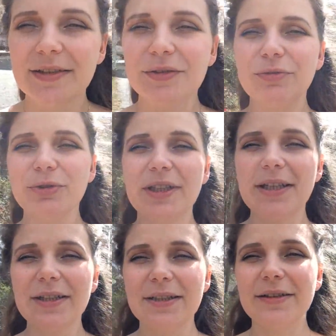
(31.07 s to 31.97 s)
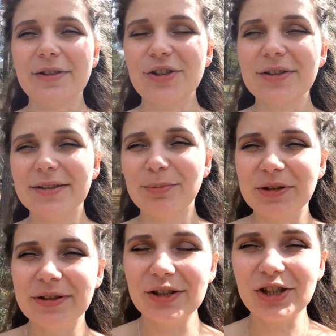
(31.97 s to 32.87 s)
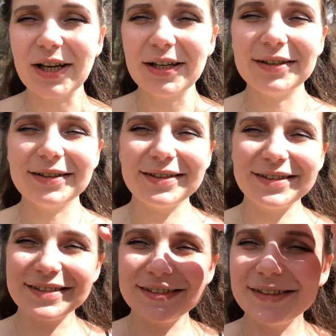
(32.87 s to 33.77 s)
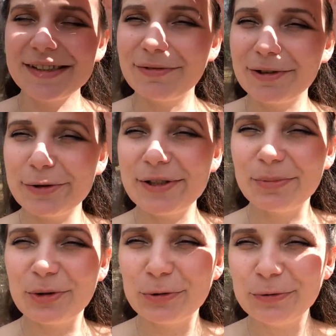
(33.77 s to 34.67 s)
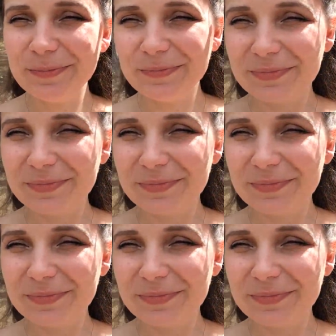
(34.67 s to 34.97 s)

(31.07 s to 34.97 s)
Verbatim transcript: Ну вот так она решила и приглашает э, свою семью,